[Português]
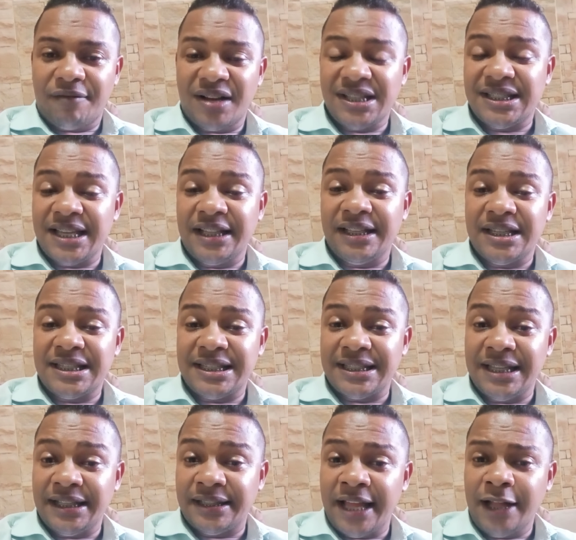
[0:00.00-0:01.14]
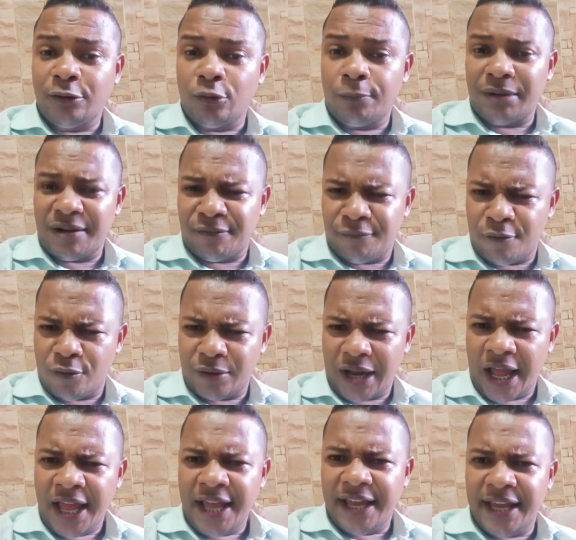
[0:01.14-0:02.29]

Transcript: Vai ser de, de dentro para fora.